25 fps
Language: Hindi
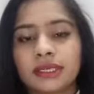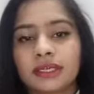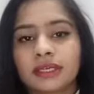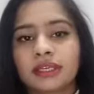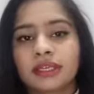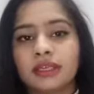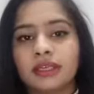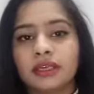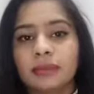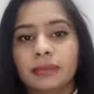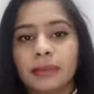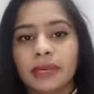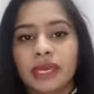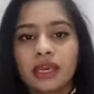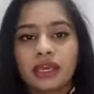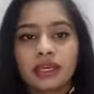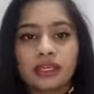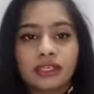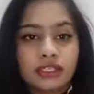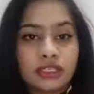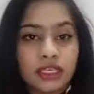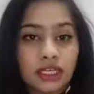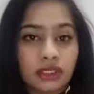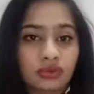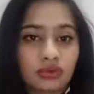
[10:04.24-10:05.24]
था कि
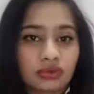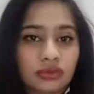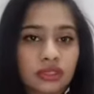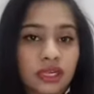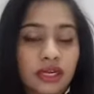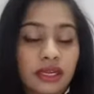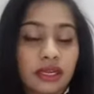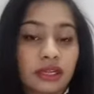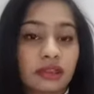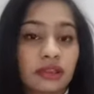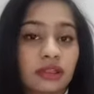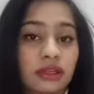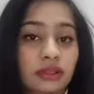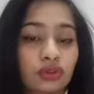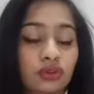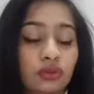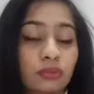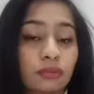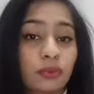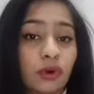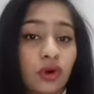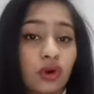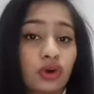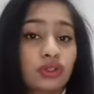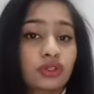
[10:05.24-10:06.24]
मैं स्टैचू सर्किल तक
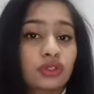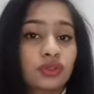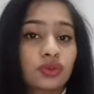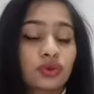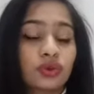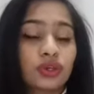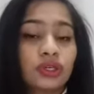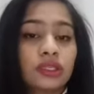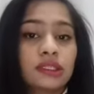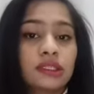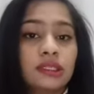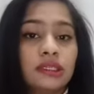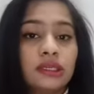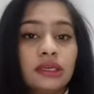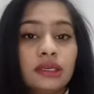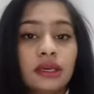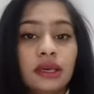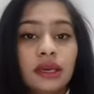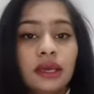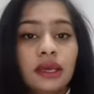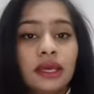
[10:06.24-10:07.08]
तो पहुंच चुकी थी